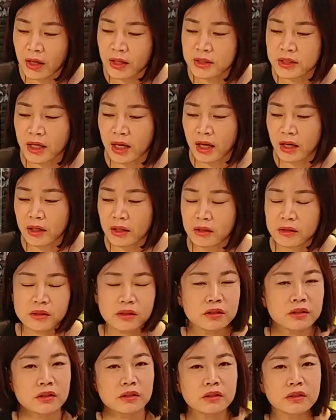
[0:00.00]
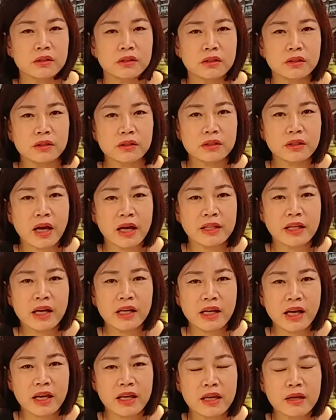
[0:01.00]
자, 그
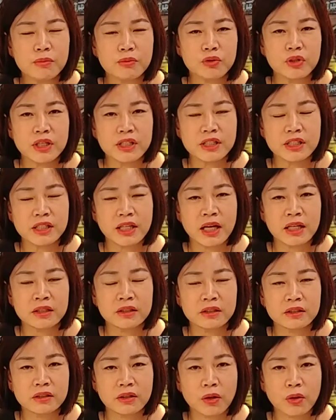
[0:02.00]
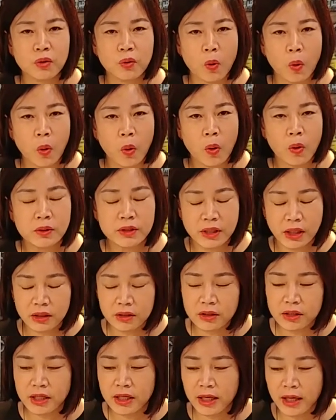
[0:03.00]
아담과 이브의 신화는 그렇고, 자,
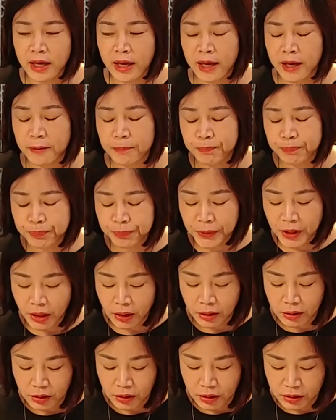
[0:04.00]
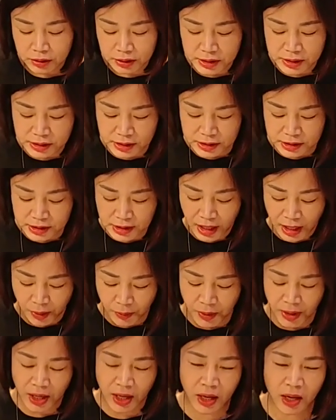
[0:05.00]
거기에 어, 그리스
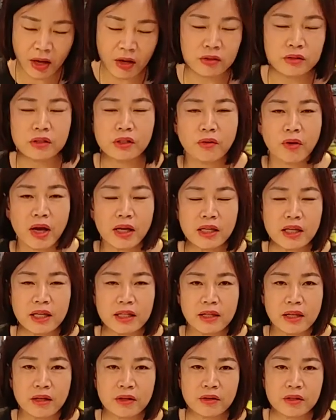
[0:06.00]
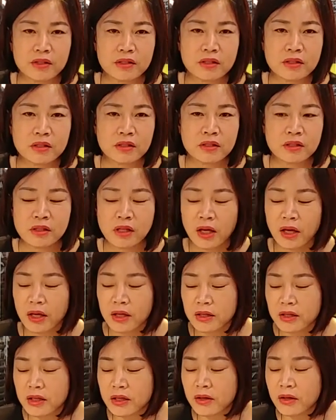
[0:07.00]
신화와 어떤 관계된 것은,
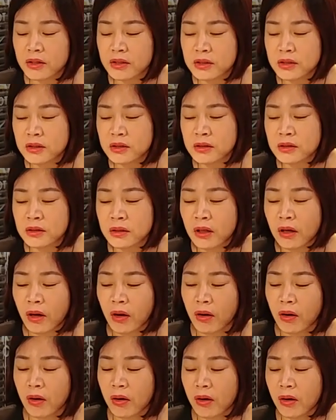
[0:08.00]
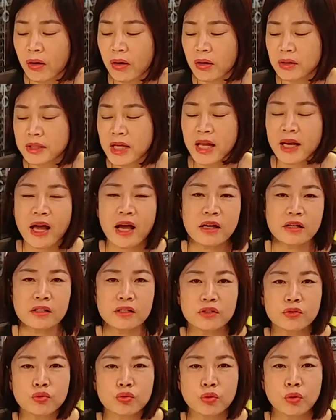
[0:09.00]
이거는 어,
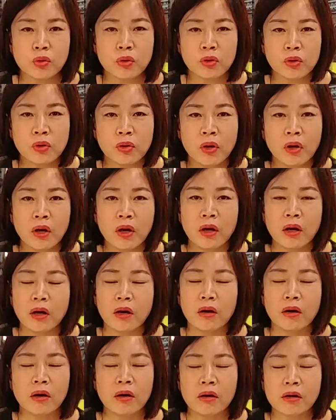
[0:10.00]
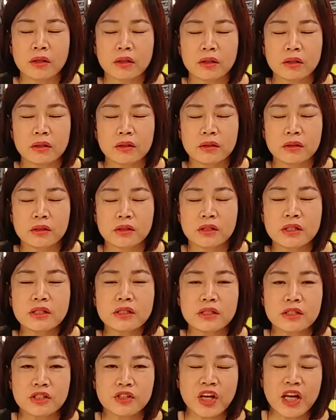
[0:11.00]
사랑을 두고 어, 그
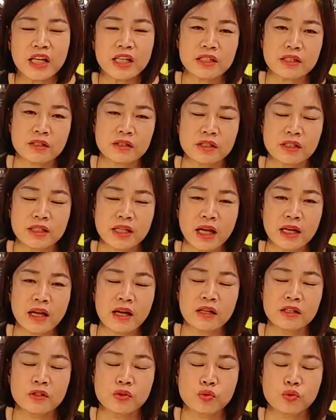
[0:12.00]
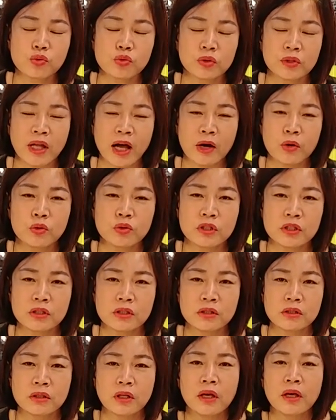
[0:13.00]
그리스 신화에서는 사랑을 두고
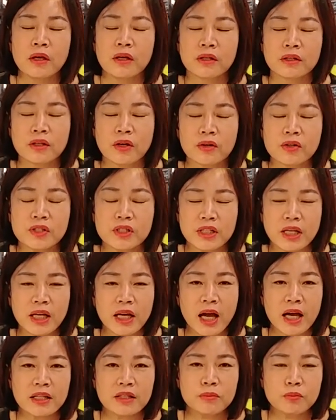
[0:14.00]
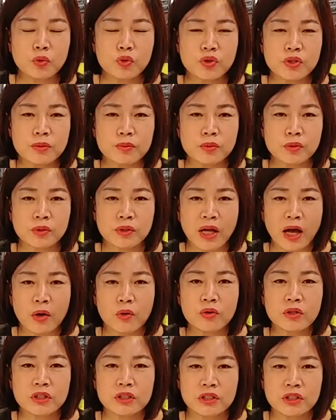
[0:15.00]
나오는 경쟁하는 모습으로
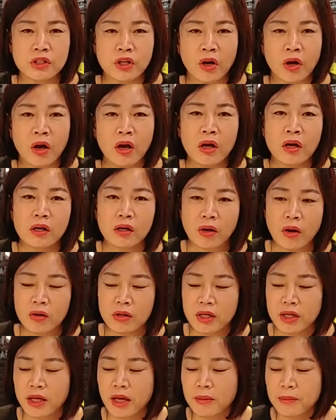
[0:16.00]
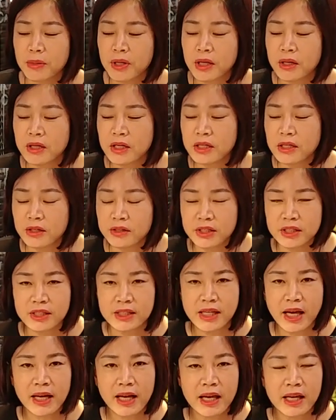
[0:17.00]
나오거든요. 거기에 미의 여신,
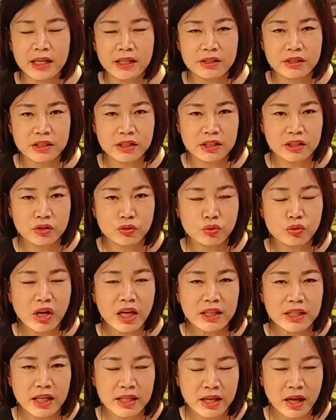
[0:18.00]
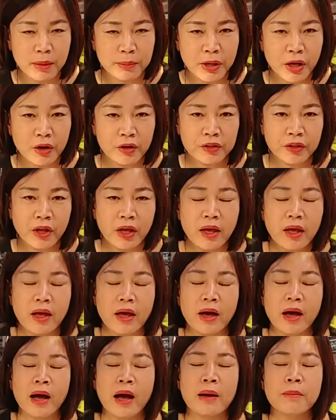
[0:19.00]
사랑의 여신이 누가 되냐면
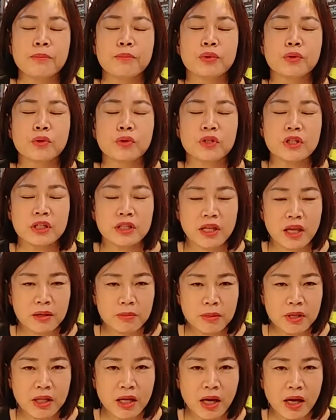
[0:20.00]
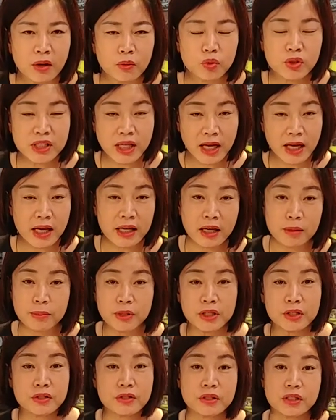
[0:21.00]
아프로디테입니다. 우리 사랑의
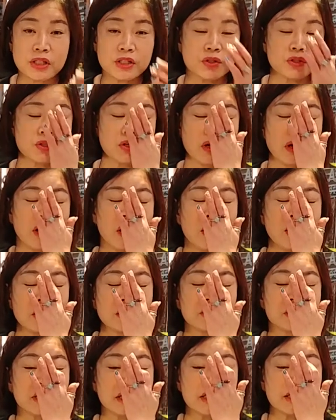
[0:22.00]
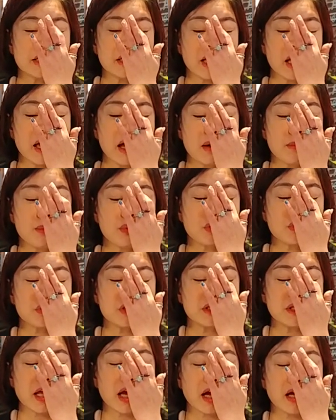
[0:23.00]
비너스 있죠. 그게 이제
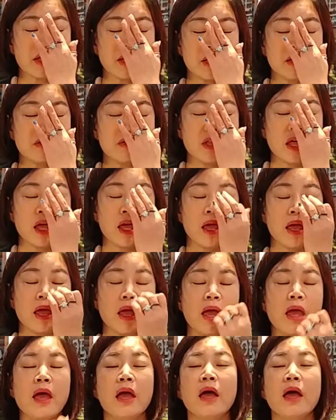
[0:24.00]
아프로디테가 되는데,